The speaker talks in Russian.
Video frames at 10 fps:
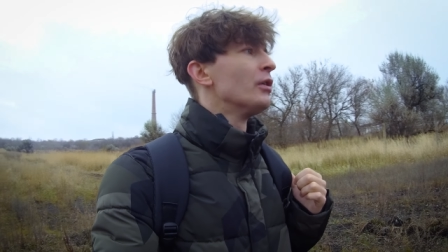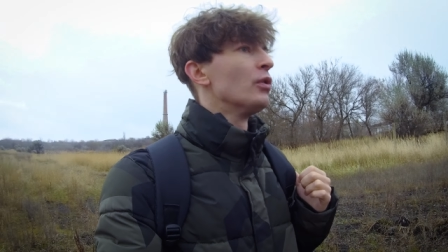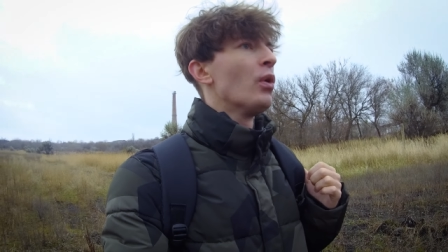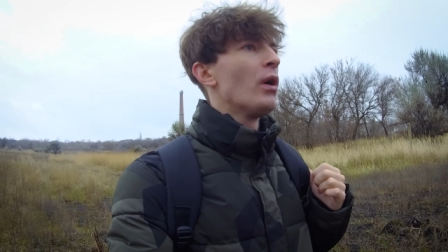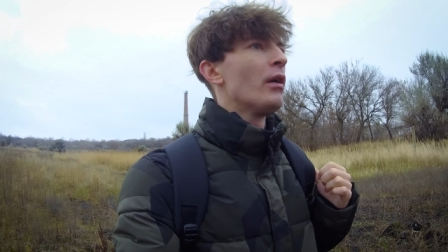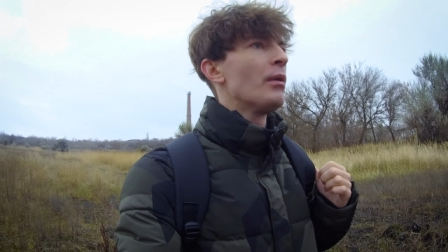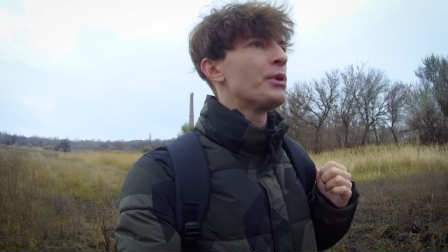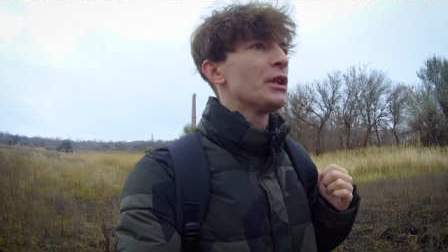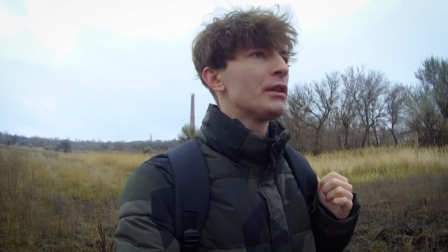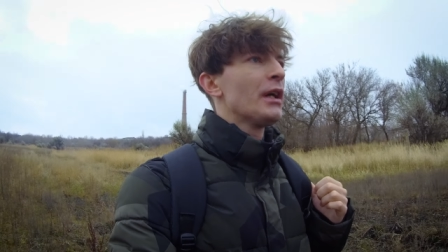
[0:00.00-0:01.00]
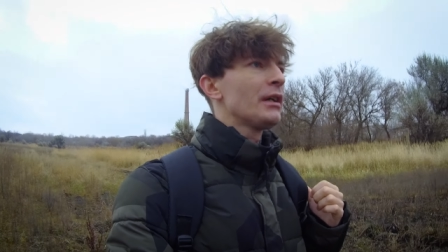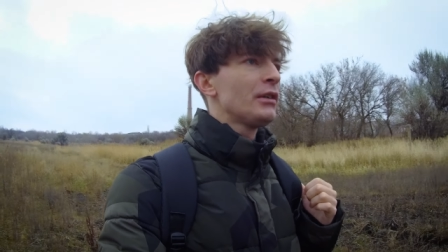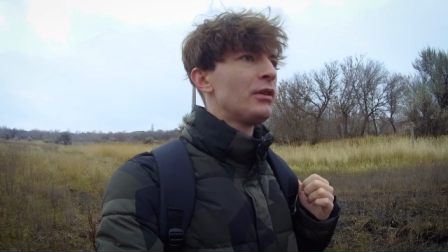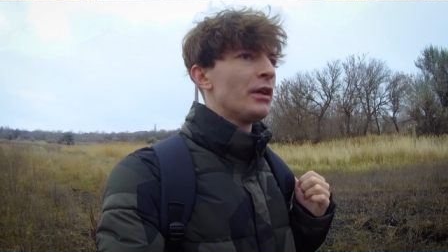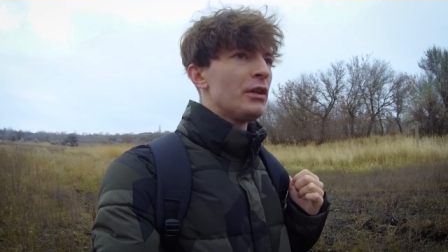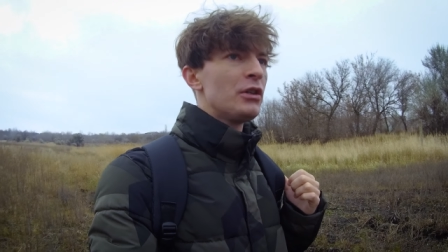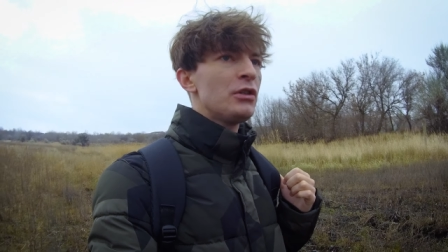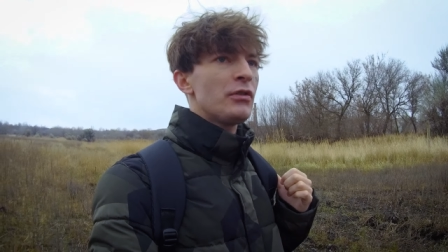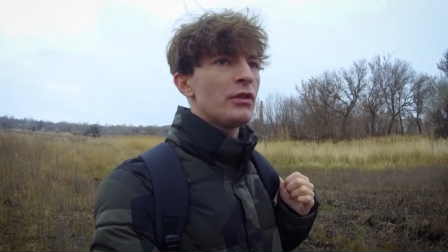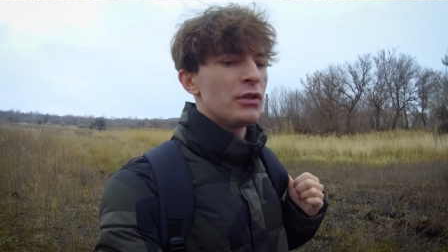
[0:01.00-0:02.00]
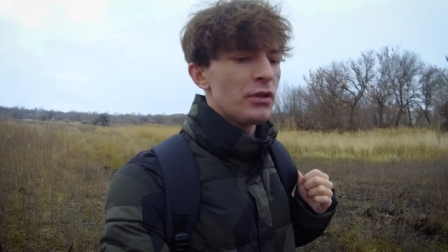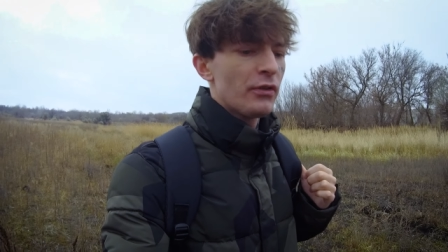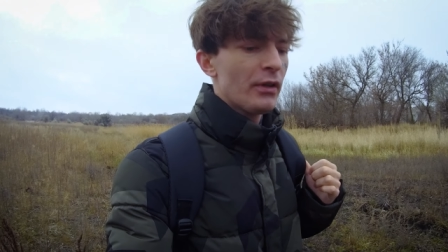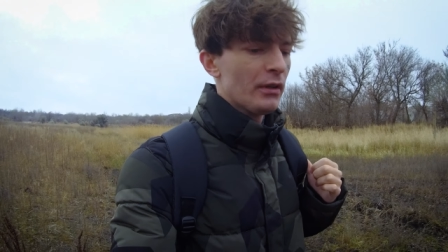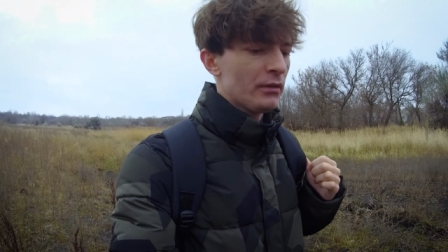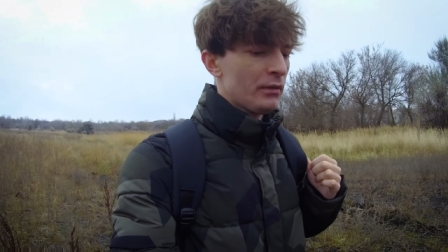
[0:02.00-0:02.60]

Но вообще так, теоретически чисто.